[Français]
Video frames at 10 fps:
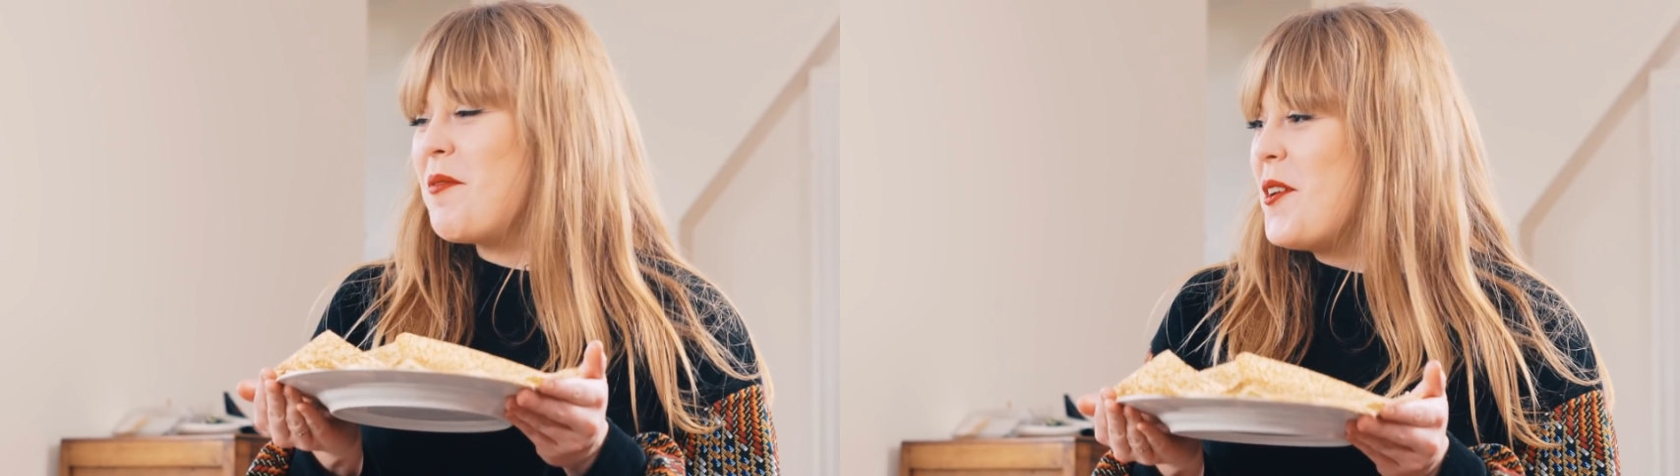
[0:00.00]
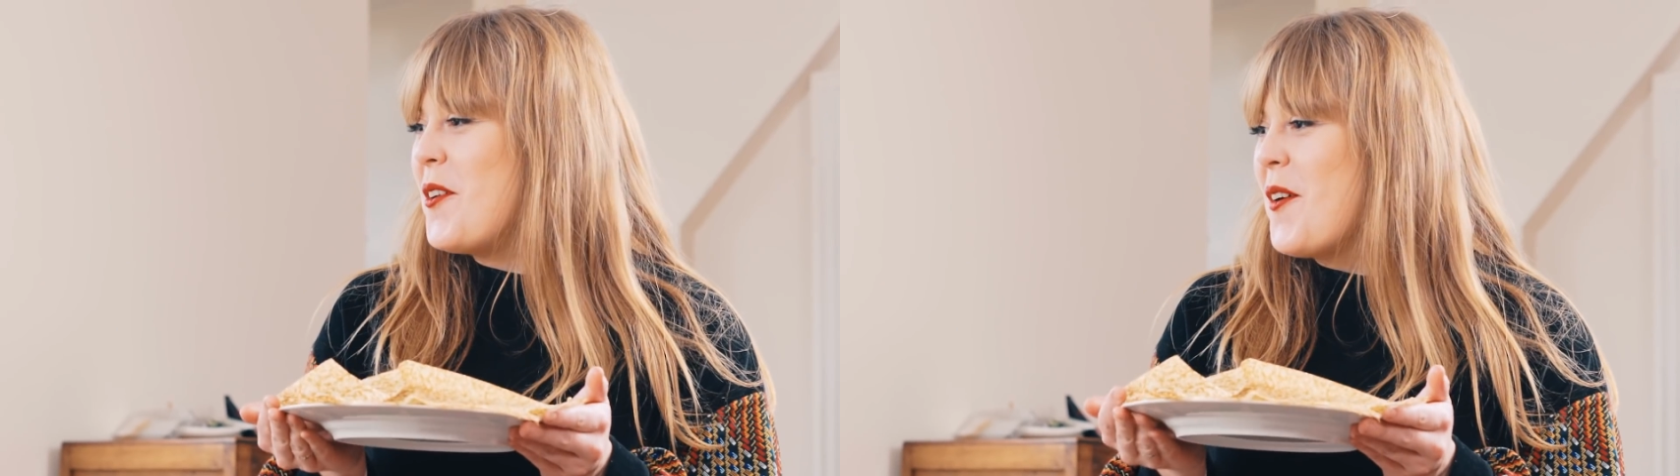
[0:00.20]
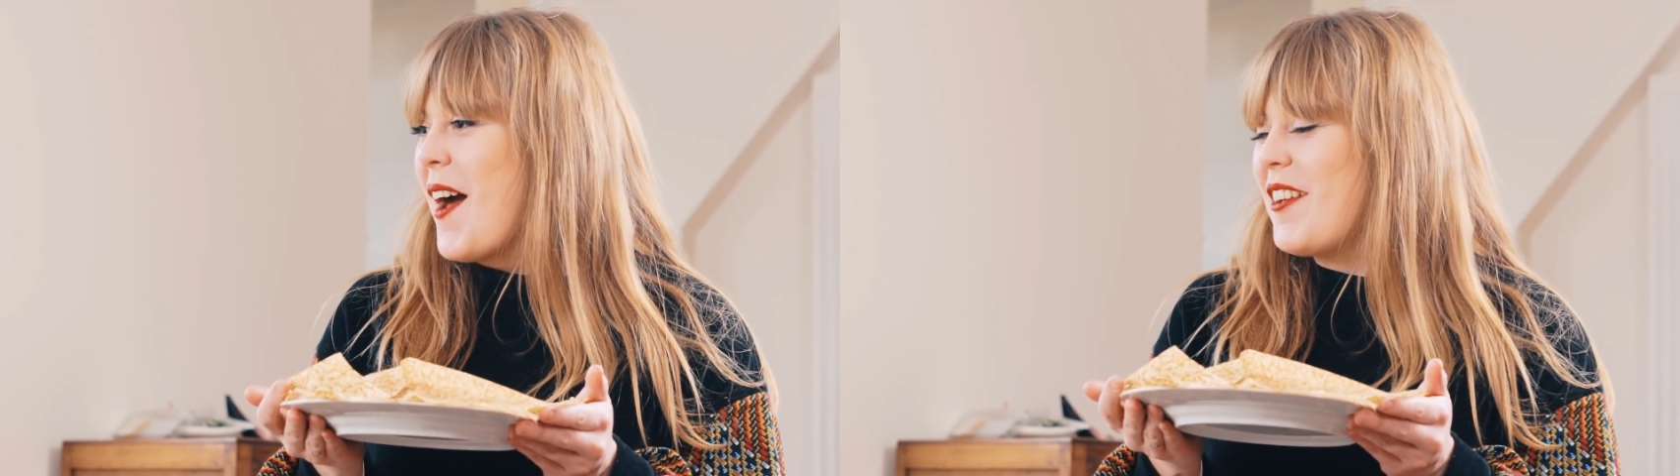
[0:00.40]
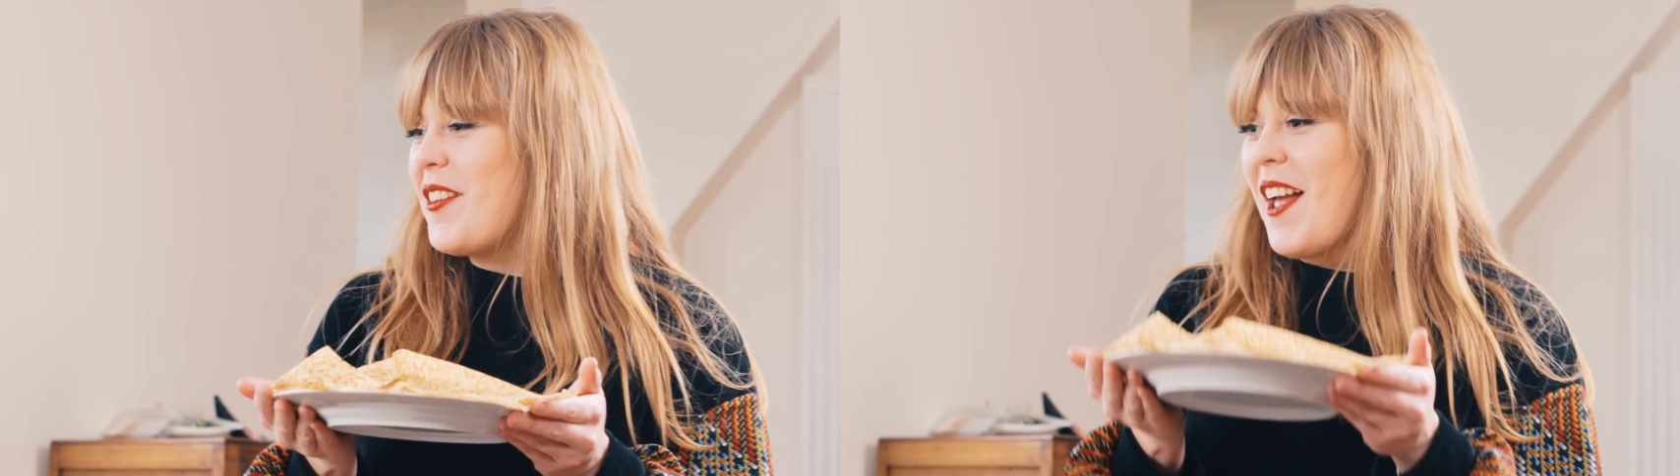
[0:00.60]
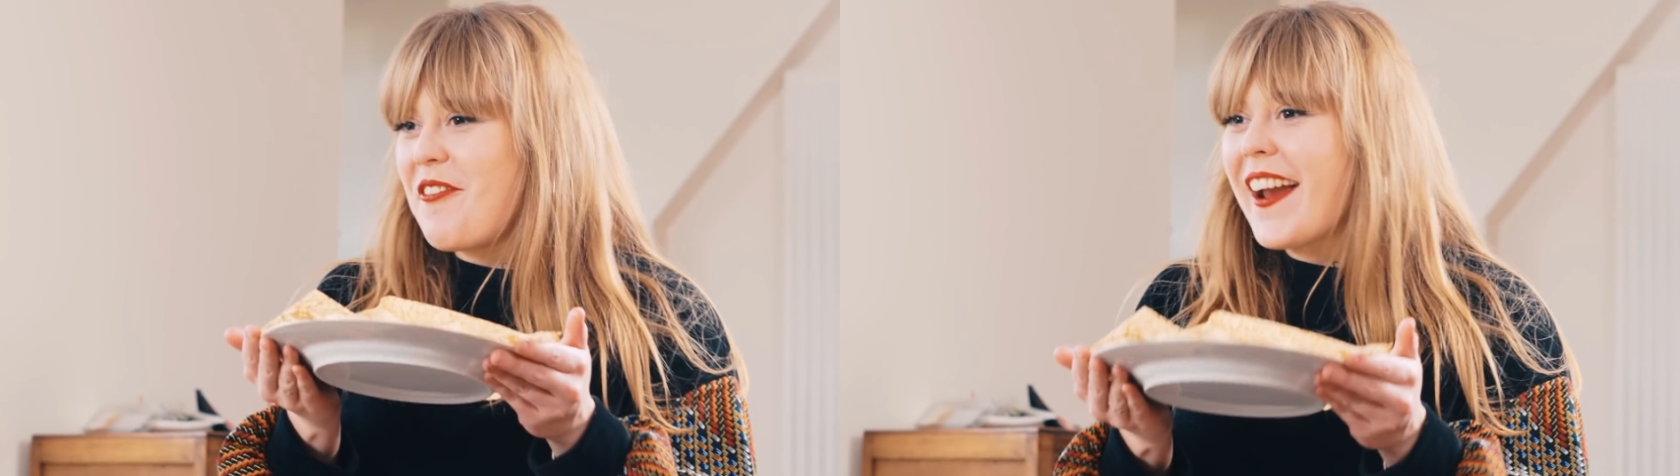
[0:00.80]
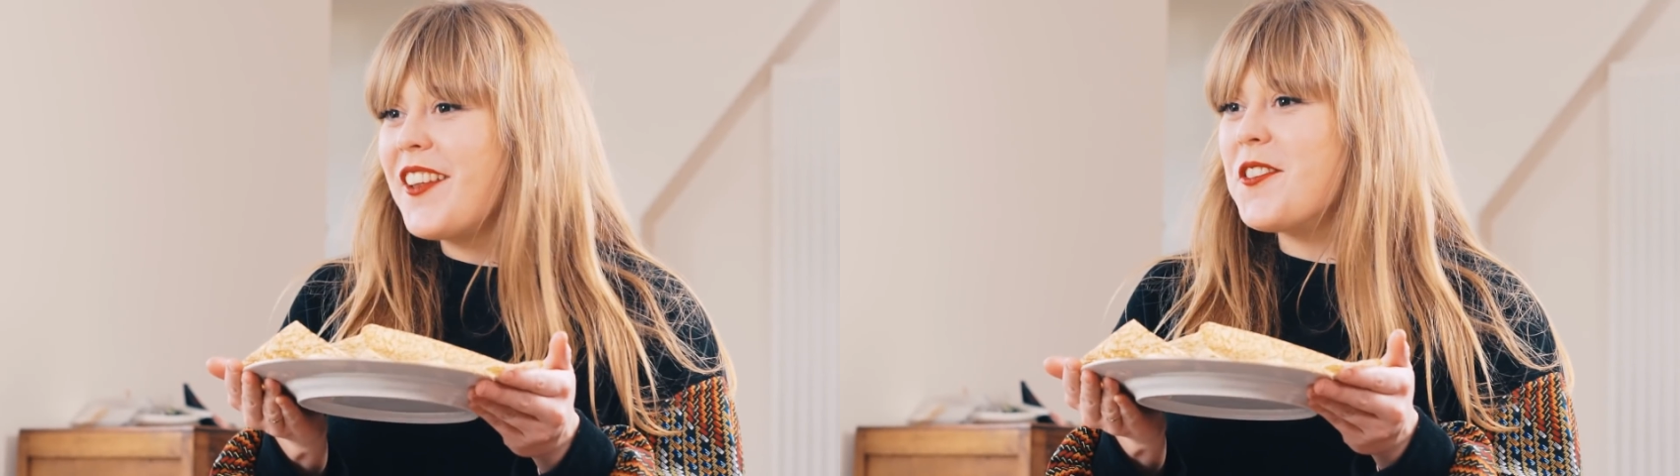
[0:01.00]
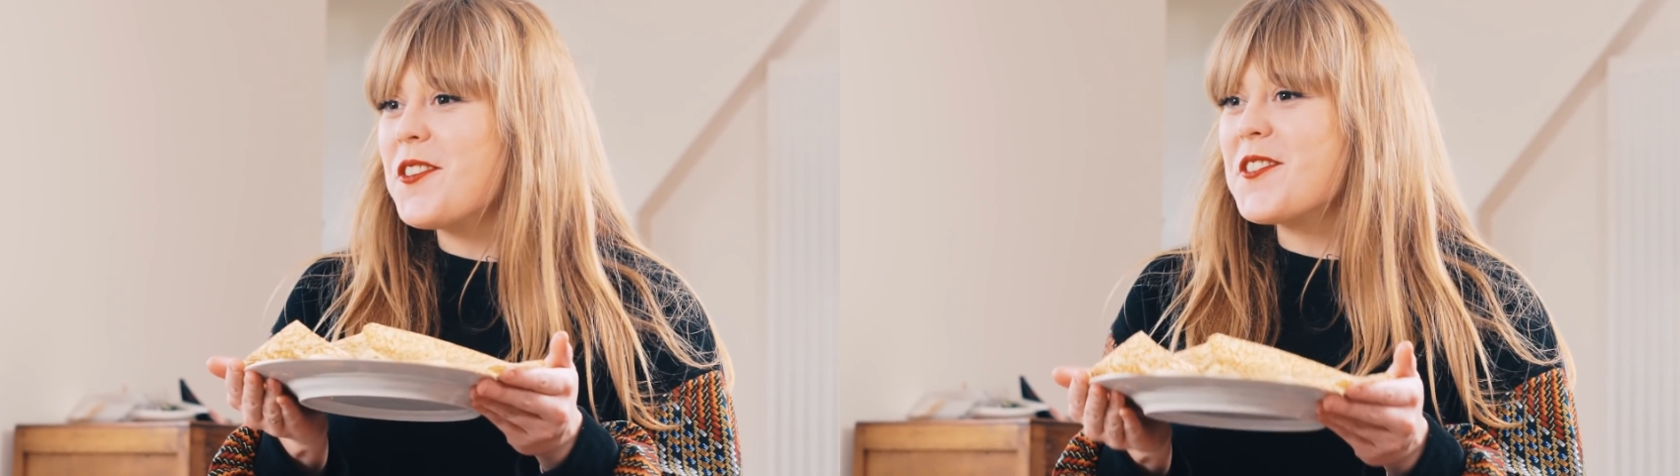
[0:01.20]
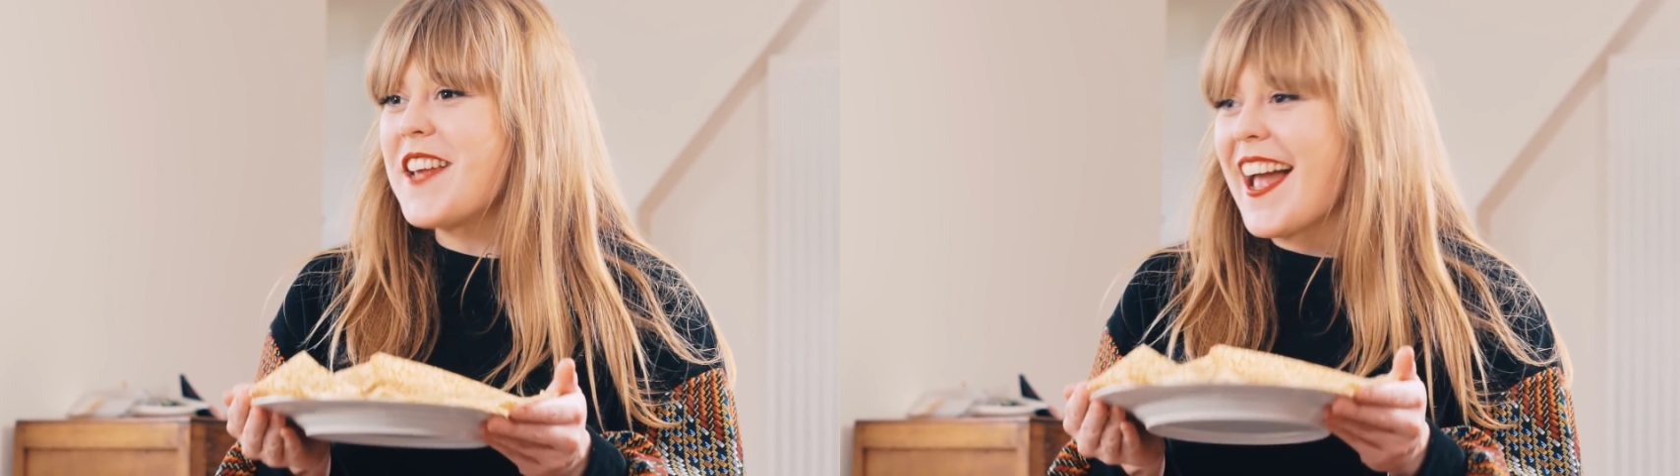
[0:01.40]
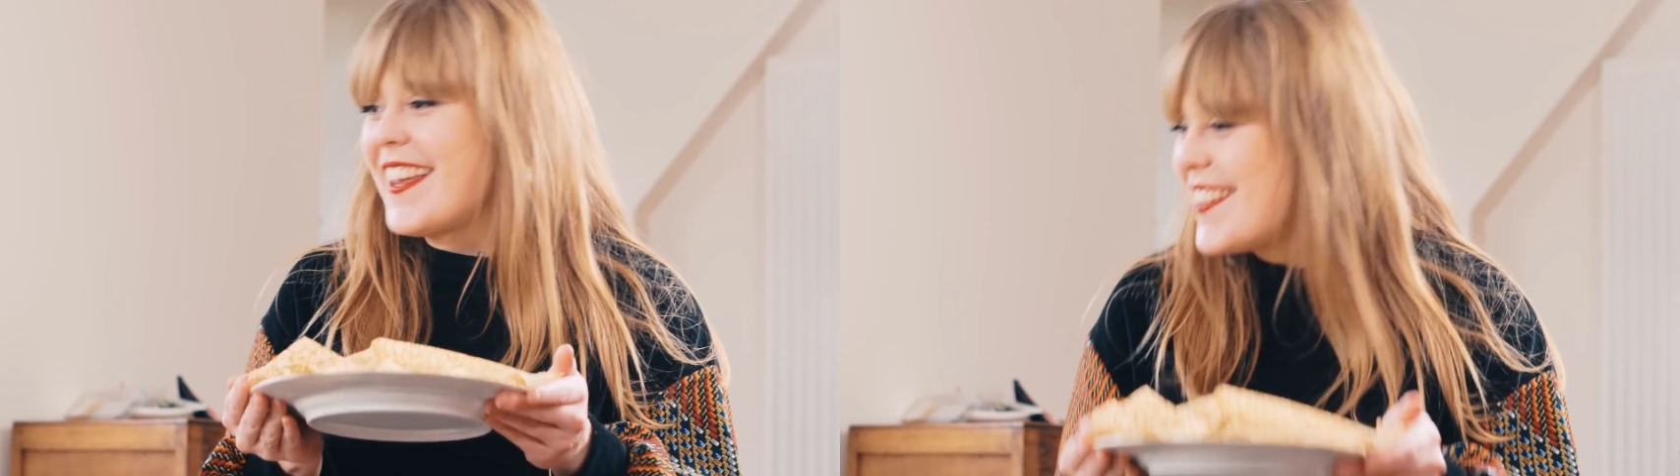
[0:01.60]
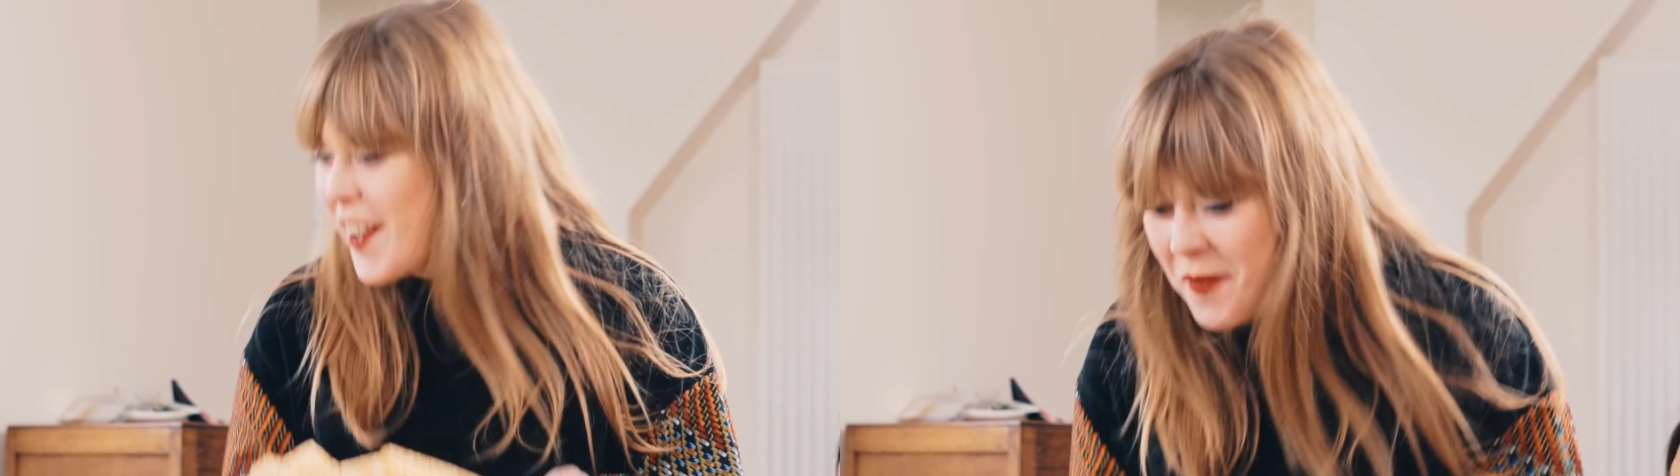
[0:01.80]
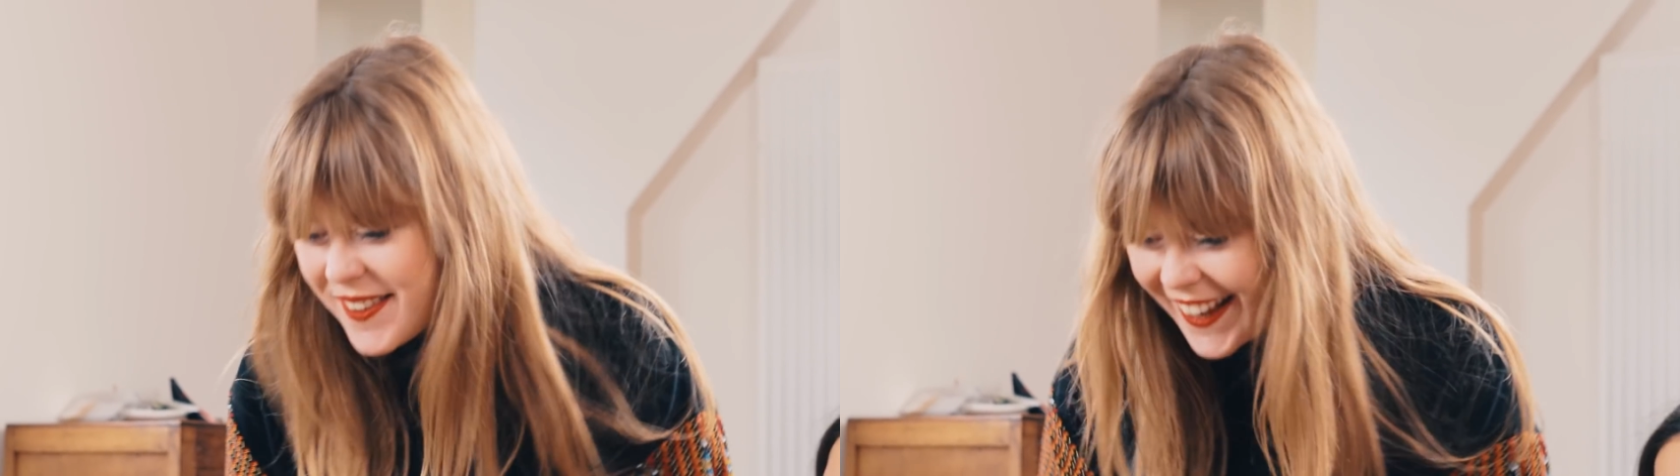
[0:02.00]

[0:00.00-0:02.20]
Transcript: bio avec de la farine de soja et zéro matière